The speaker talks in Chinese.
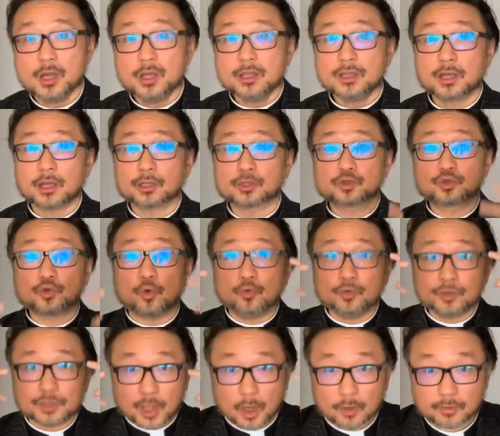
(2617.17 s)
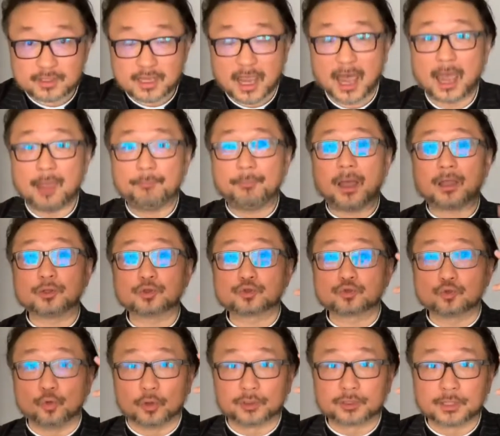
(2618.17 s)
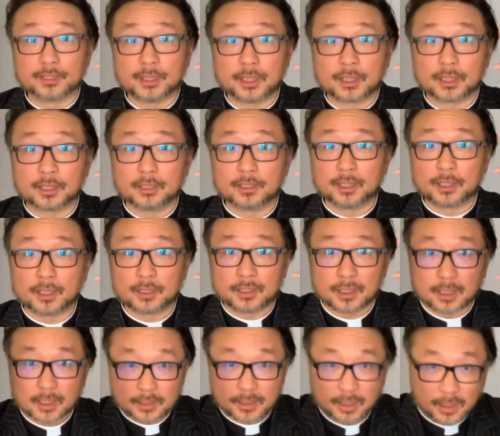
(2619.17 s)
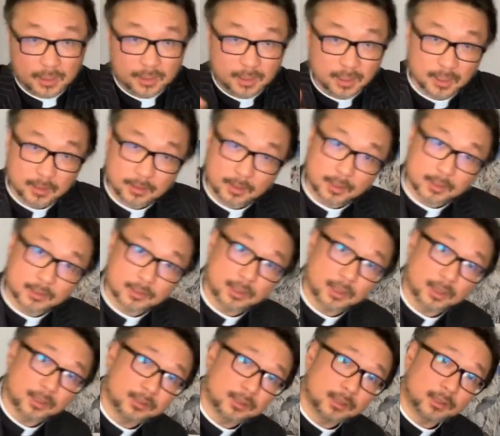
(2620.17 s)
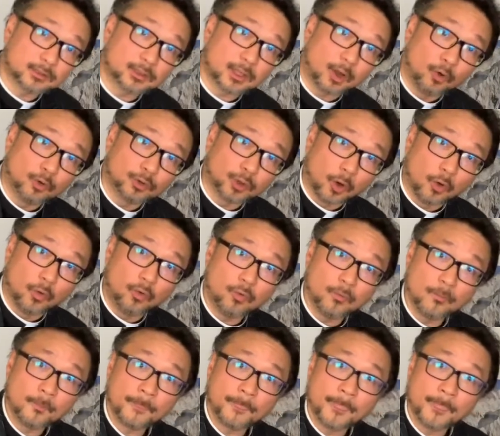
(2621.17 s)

那个宗教裁判所的那个、那个、那个、那个、那个、那个、那个、那个头头，